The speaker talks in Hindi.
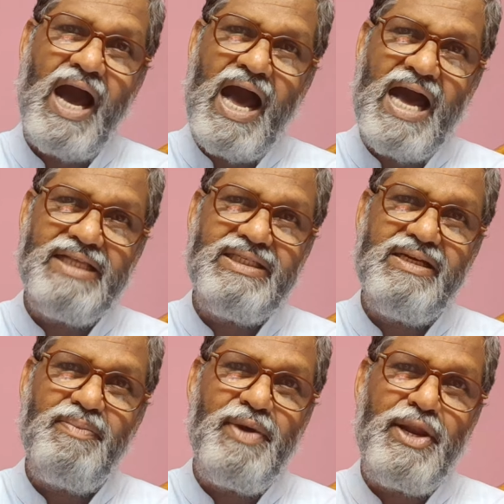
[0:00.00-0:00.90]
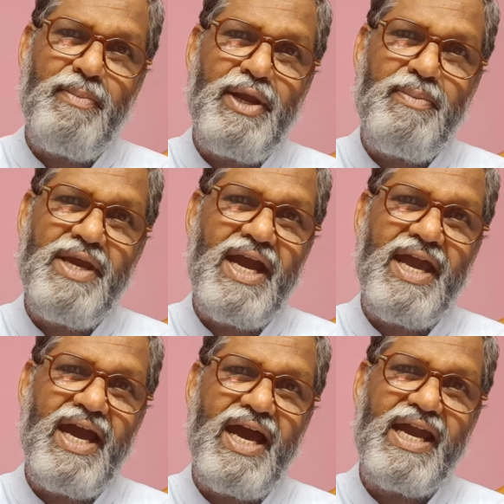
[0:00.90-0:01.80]
आज मेरे मन में
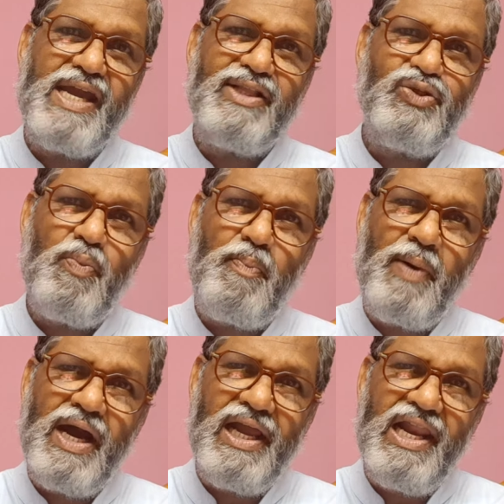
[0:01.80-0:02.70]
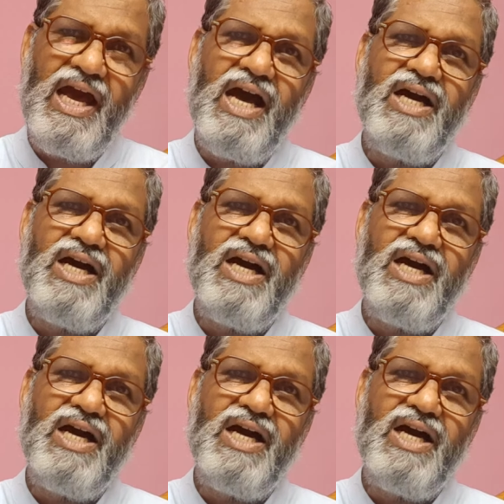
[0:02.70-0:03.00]
आया है जो पहला